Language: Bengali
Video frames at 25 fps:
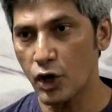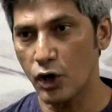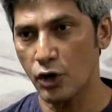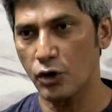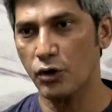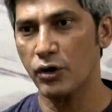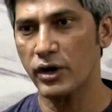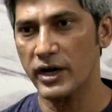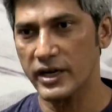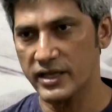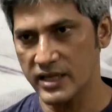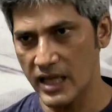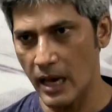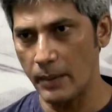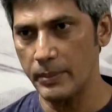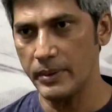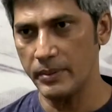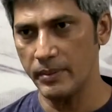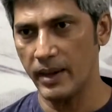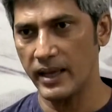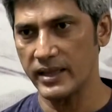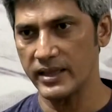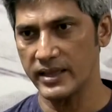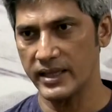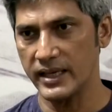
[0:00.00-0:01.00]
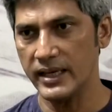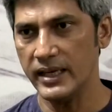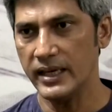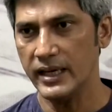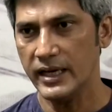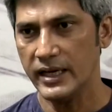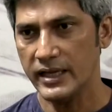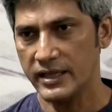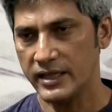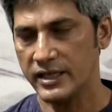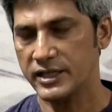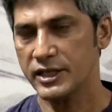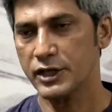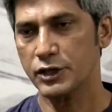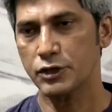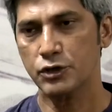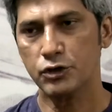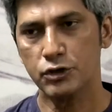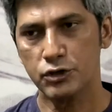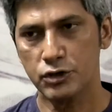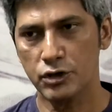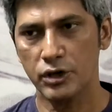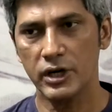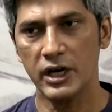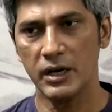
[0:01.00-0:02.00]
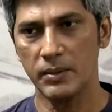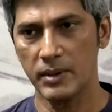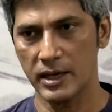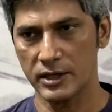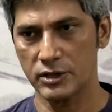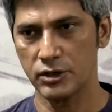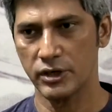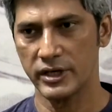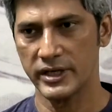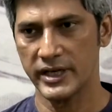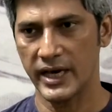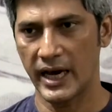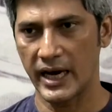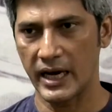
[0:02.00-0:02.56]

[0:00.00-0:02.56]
জনগণের দাবি মানতে দেশের সুষ্ঠু নির্বাচনের